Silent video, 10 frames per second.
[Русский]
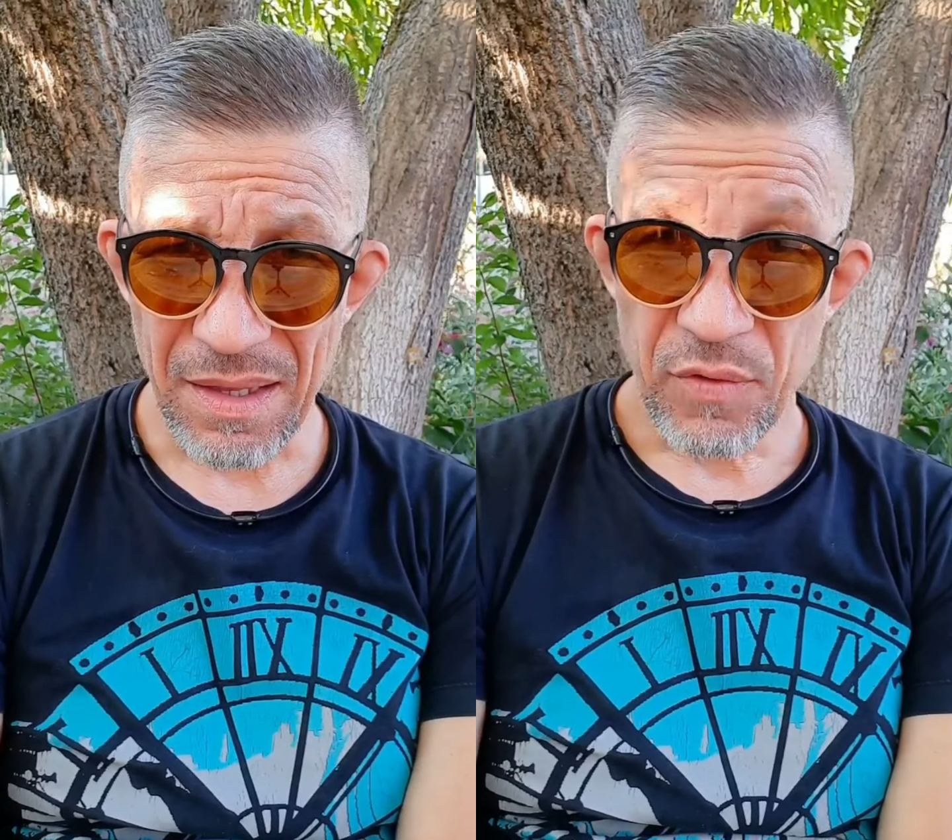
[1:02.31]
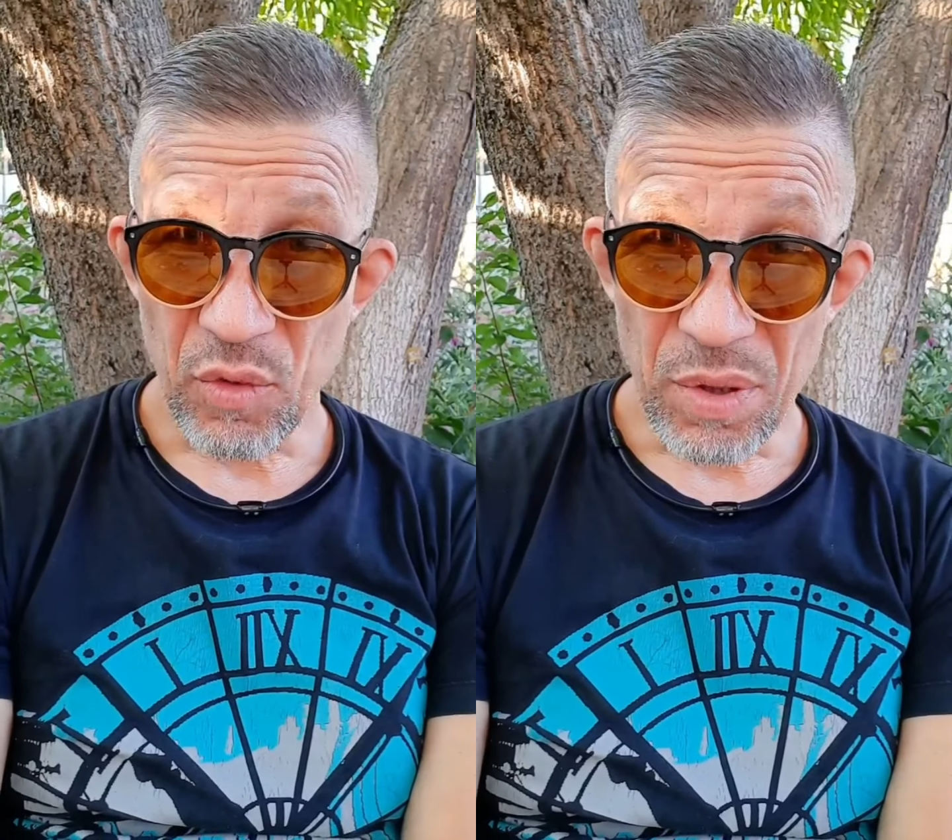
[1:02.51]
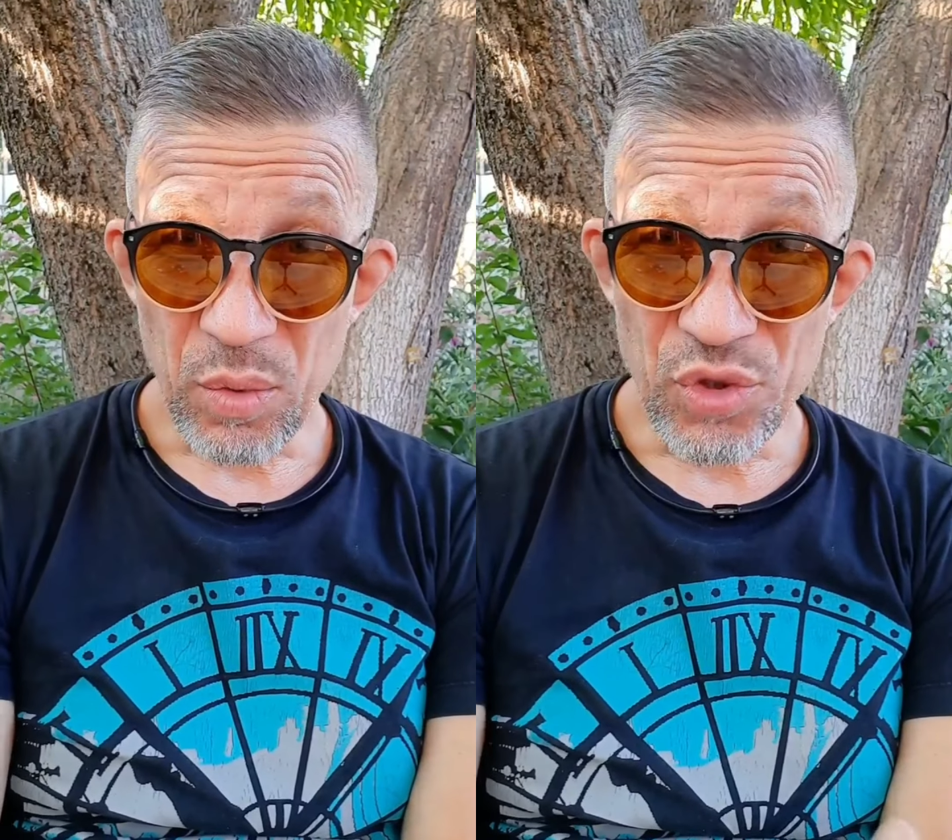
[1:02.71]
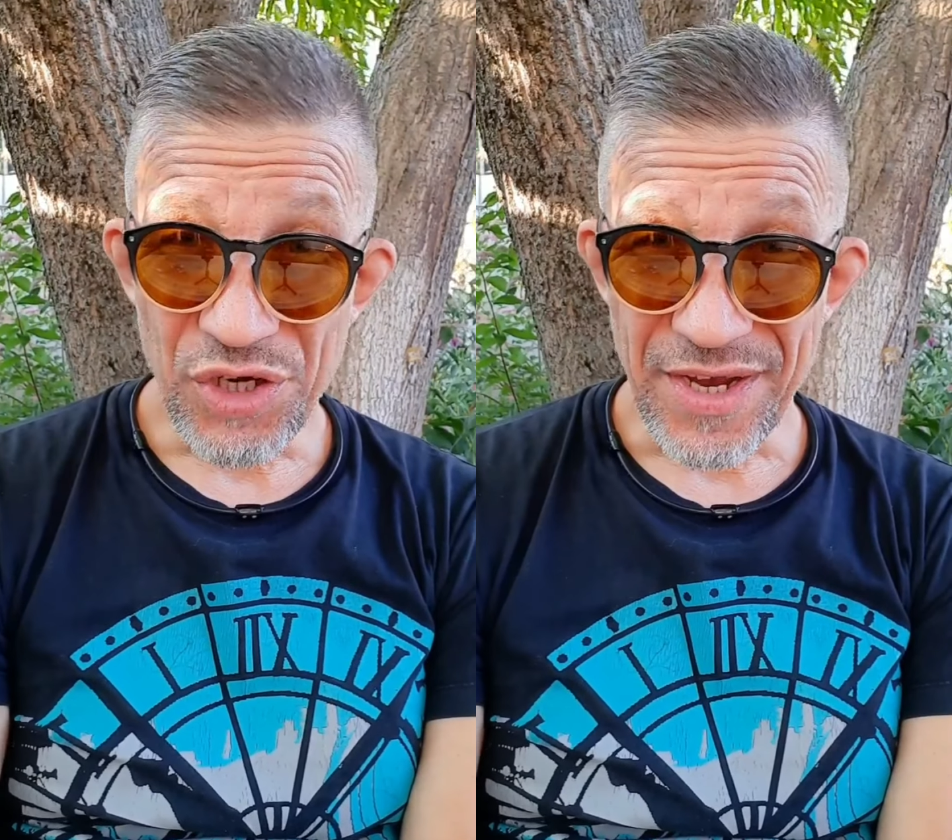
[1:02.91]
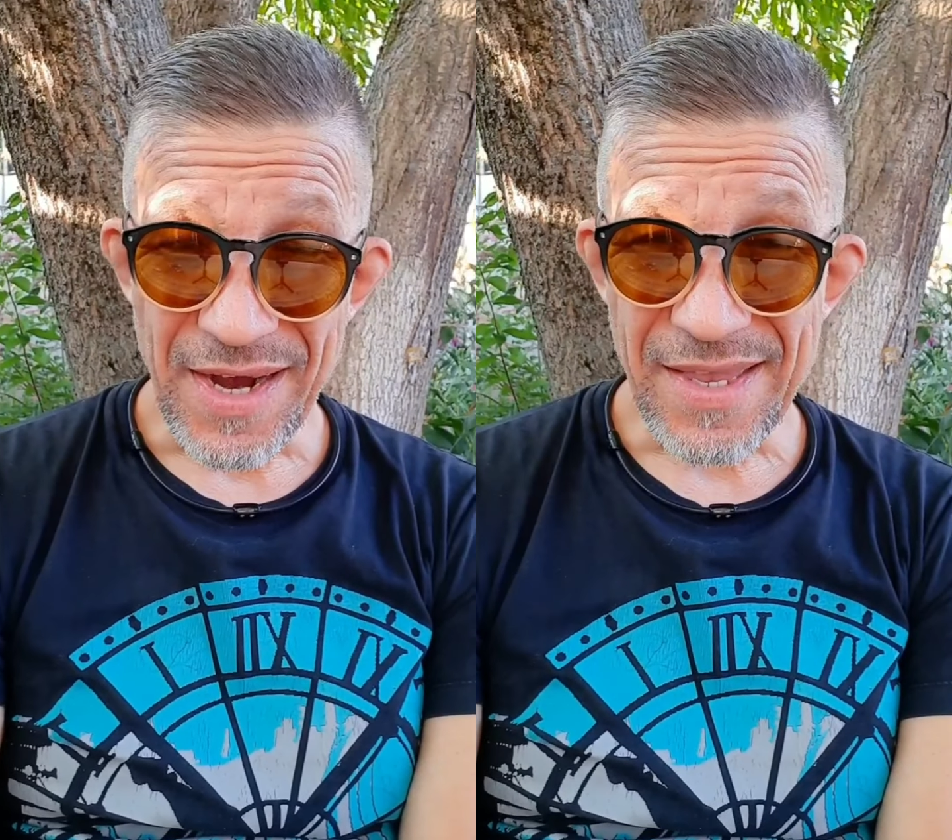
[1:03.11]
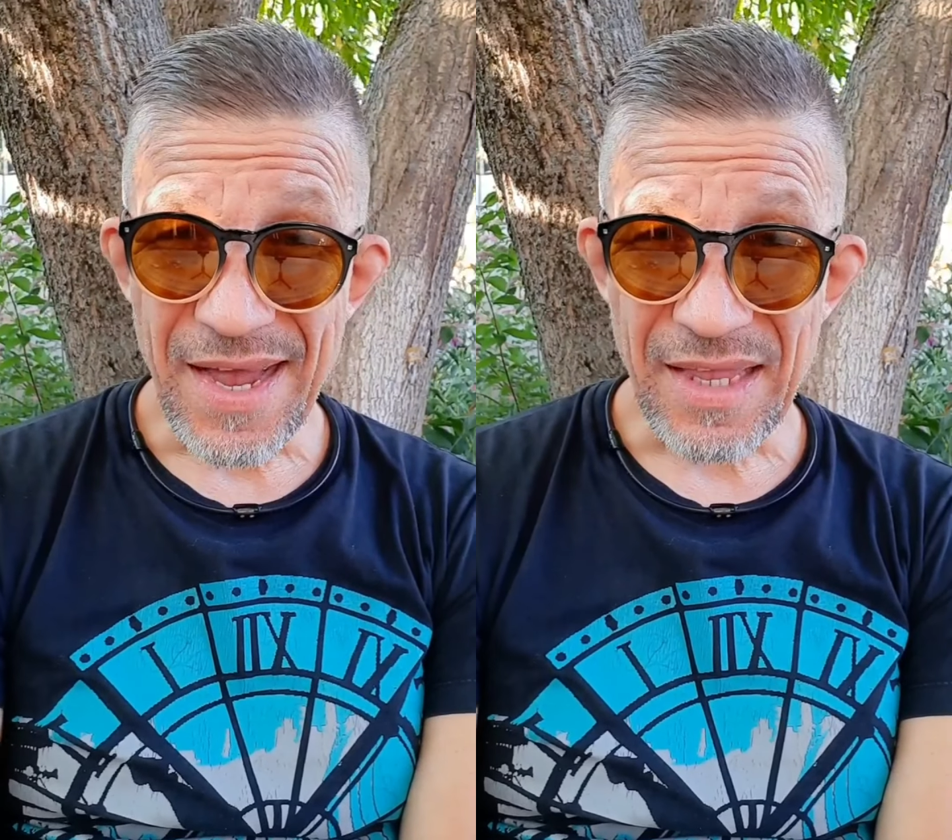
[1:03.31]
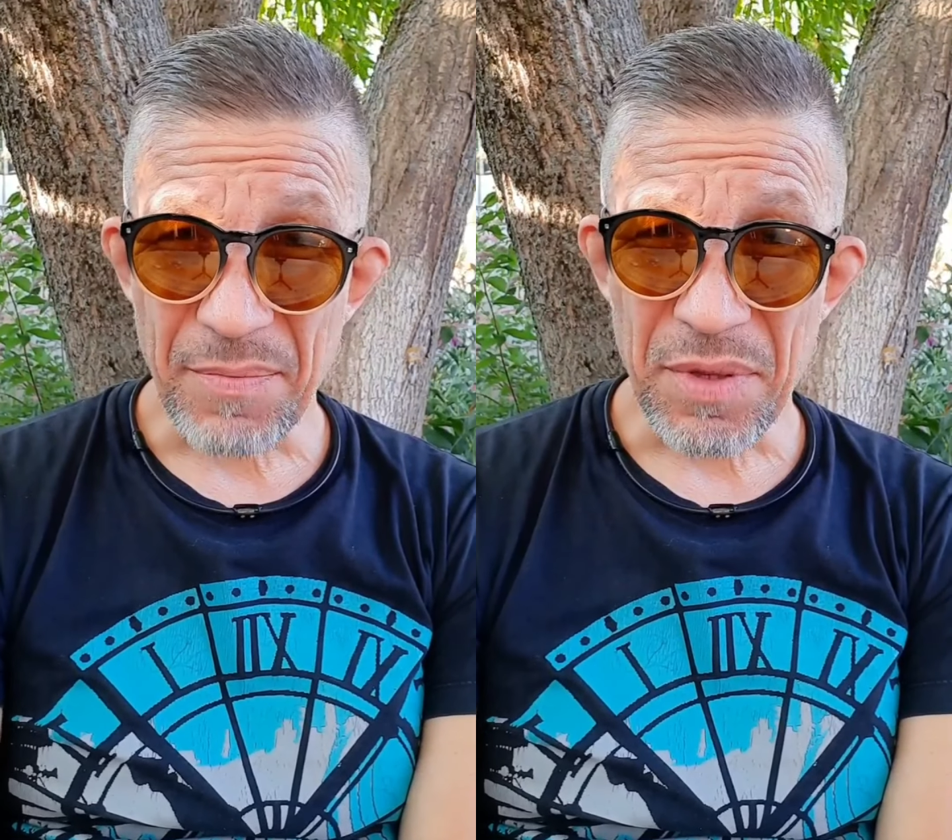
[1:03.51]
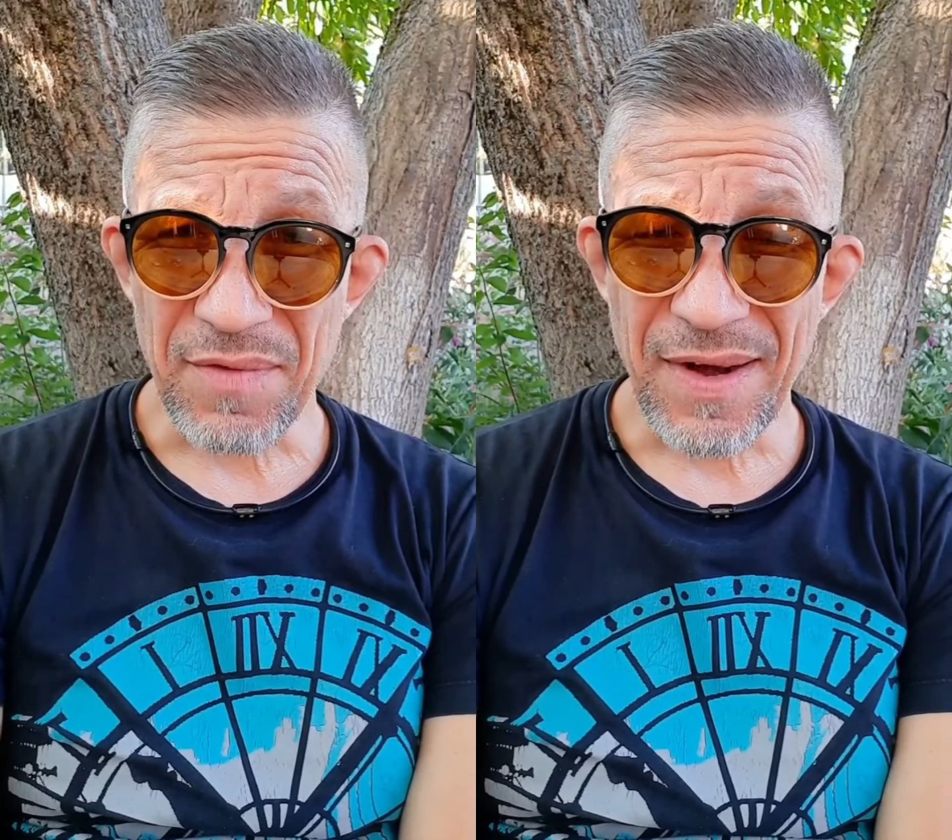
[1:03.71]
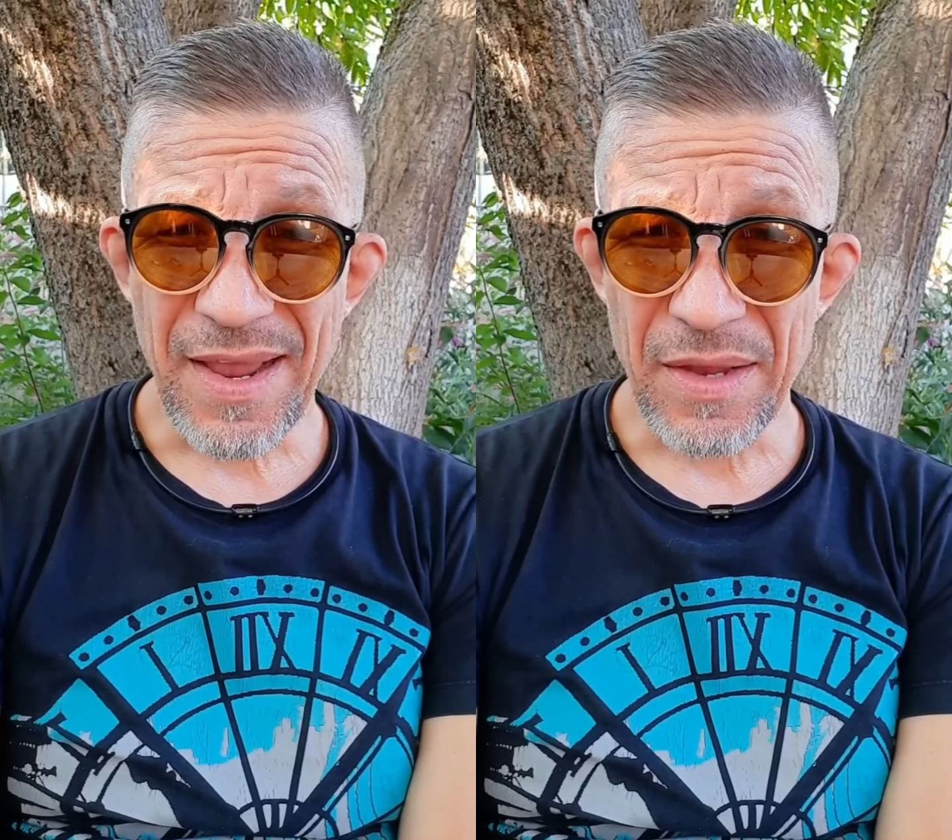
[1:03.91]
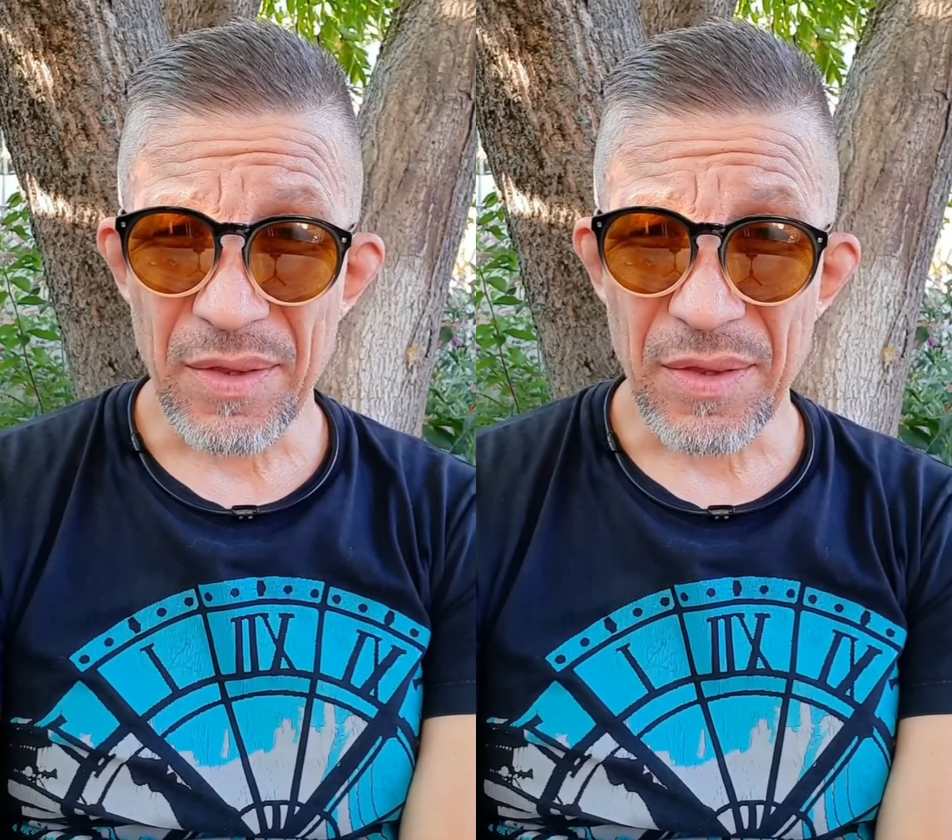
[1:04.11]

В том случае, когда она позволяет